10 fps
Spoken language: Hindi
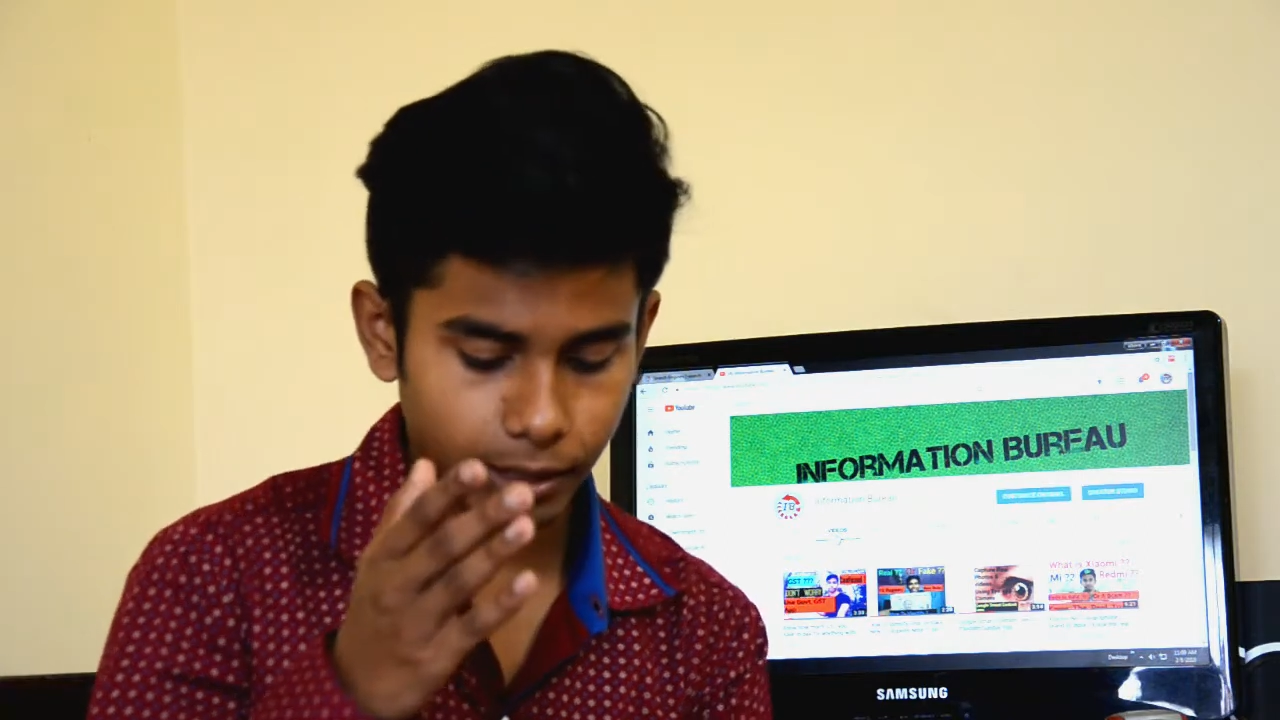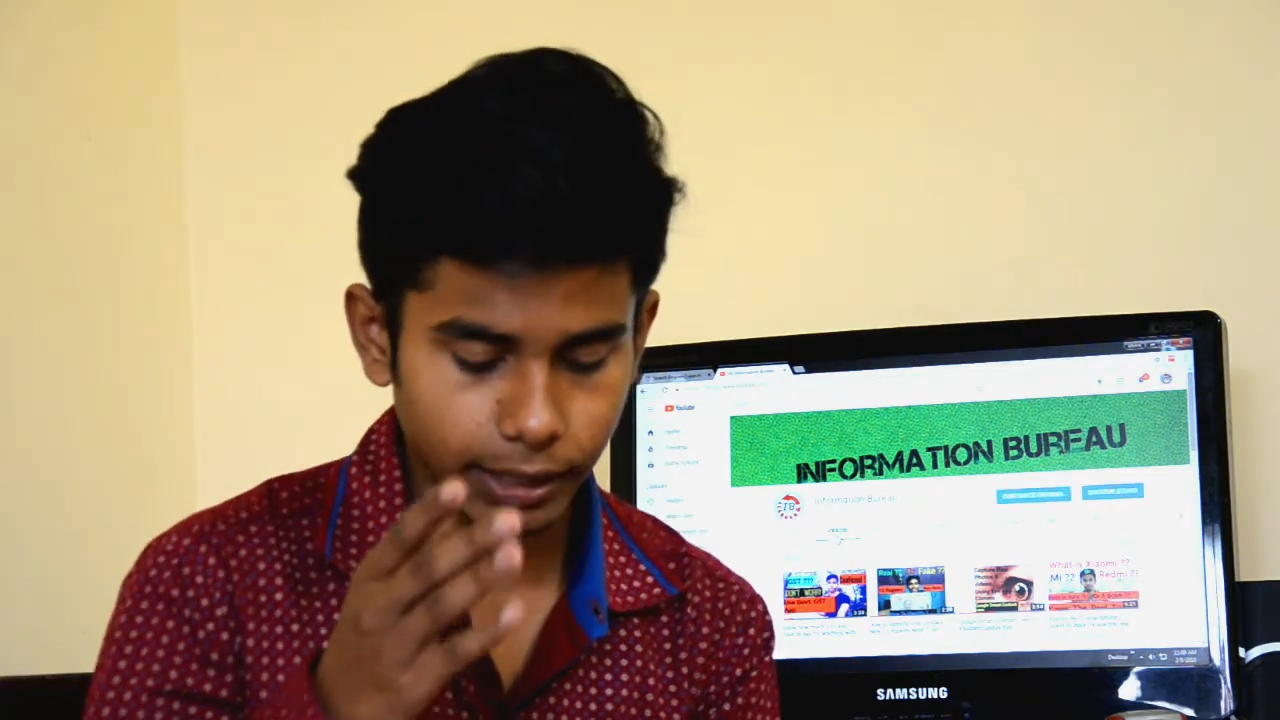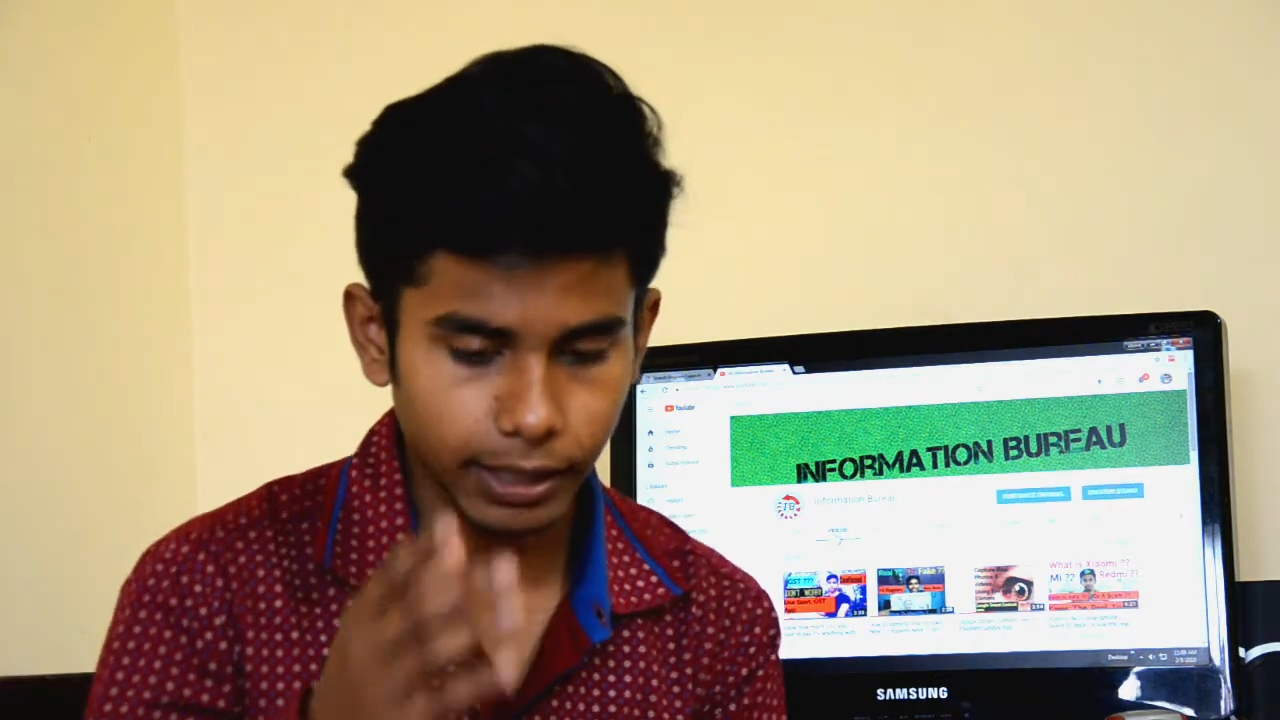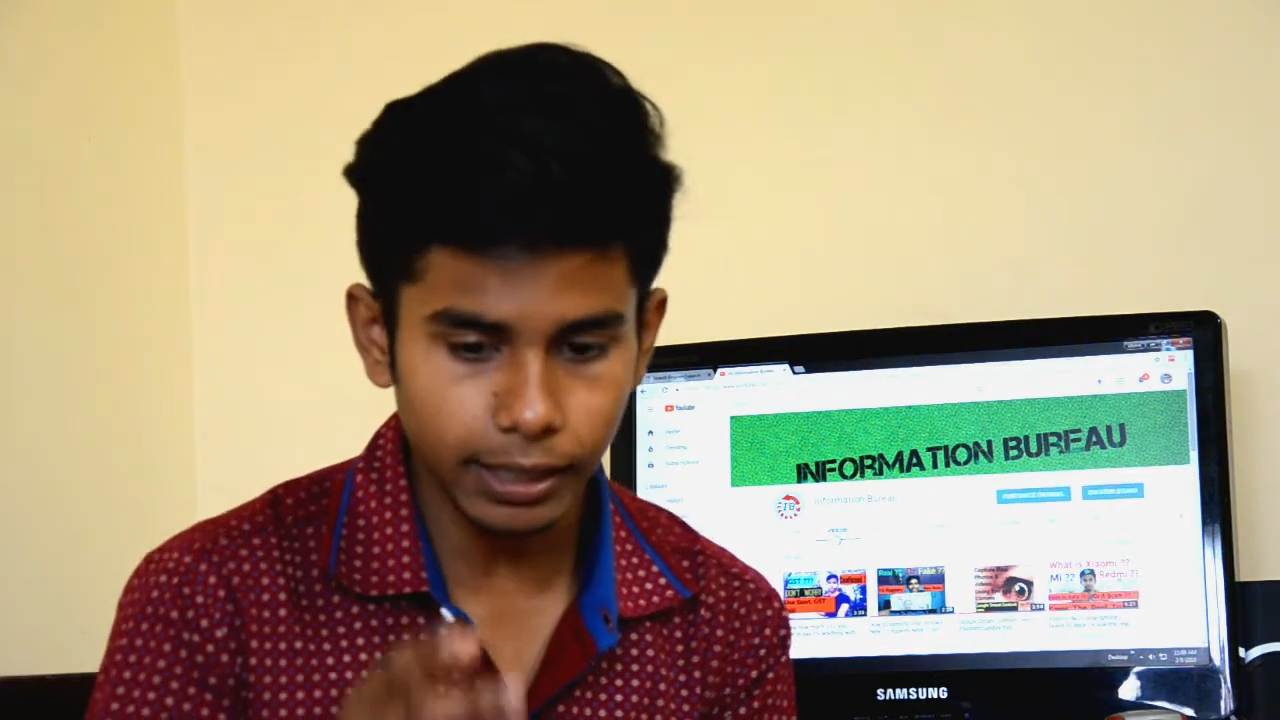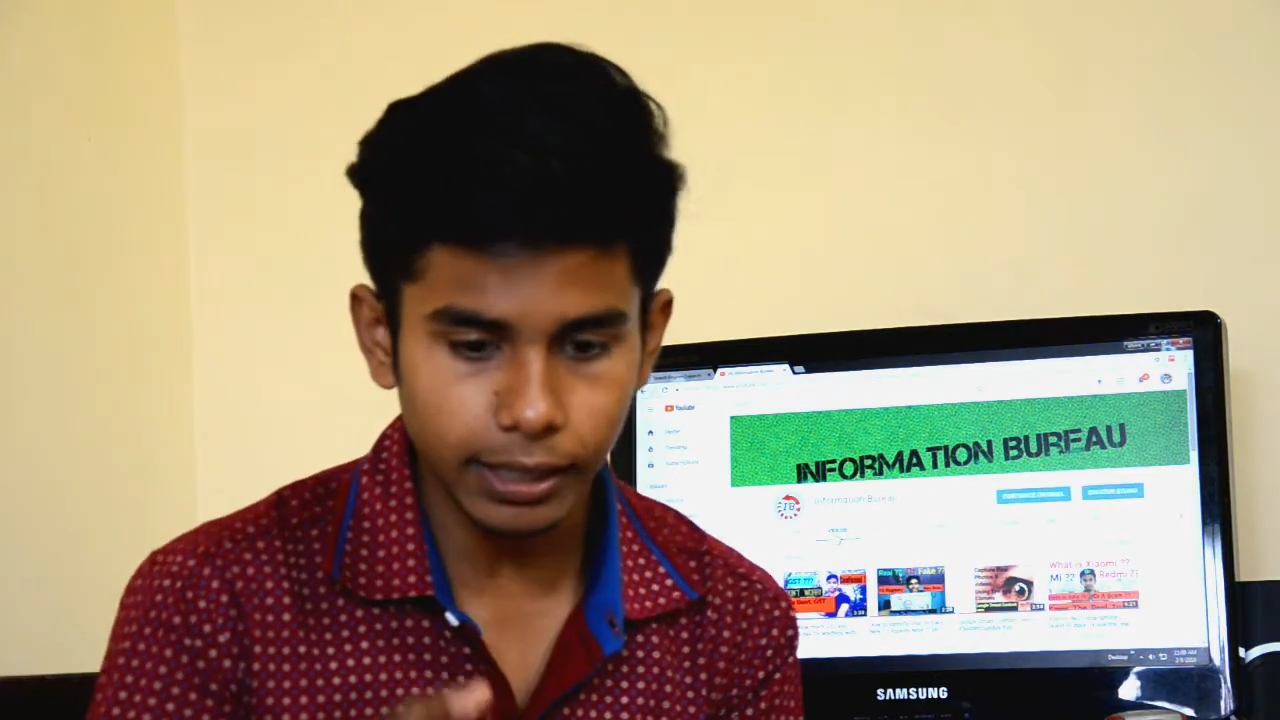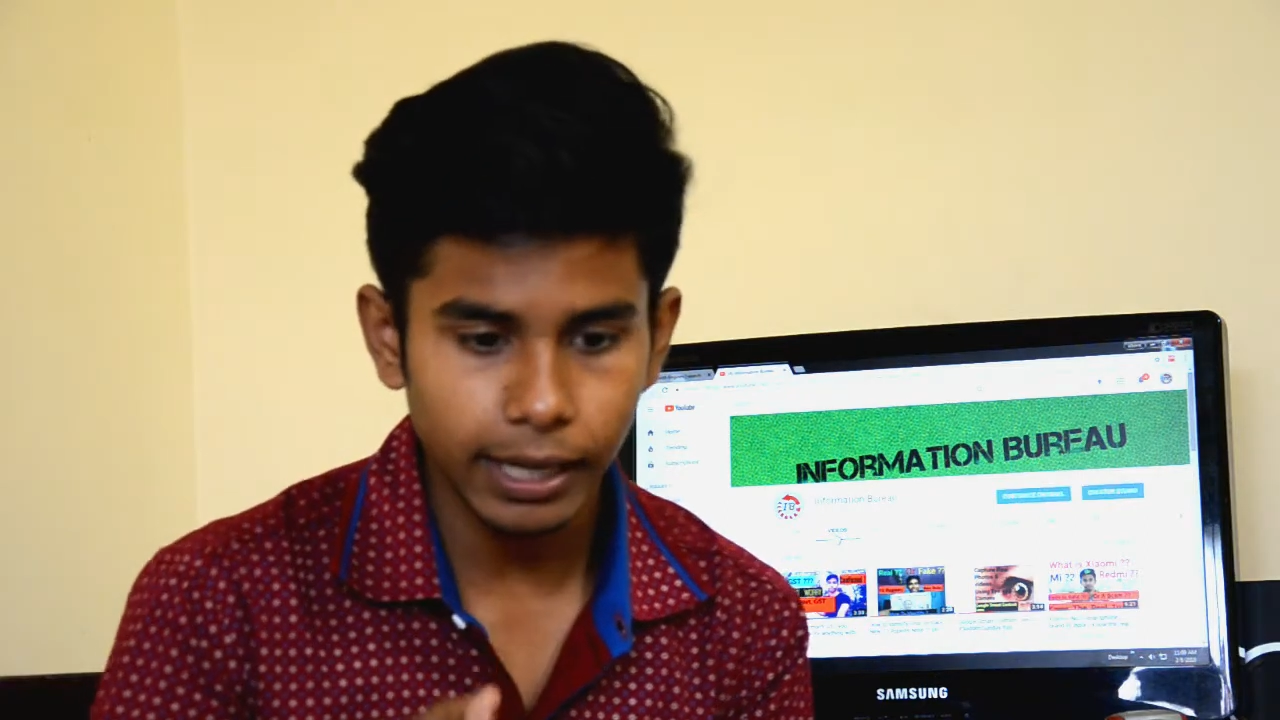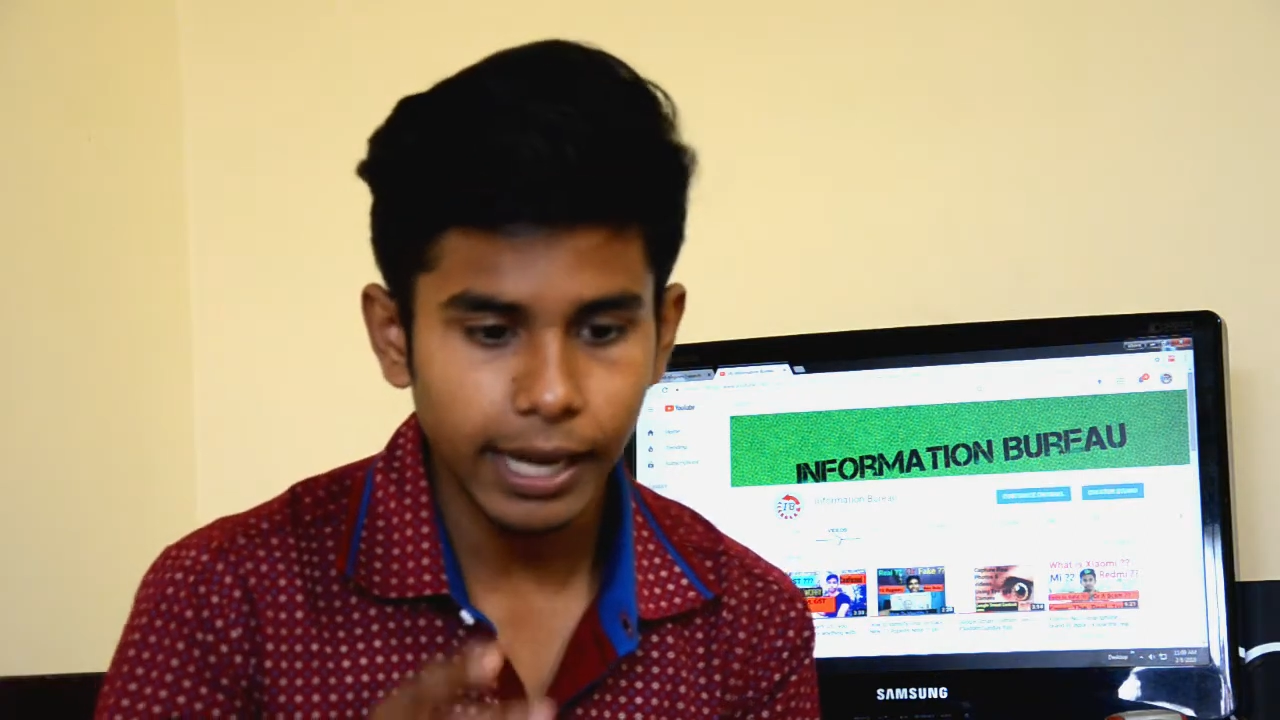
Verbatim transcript: ने अगर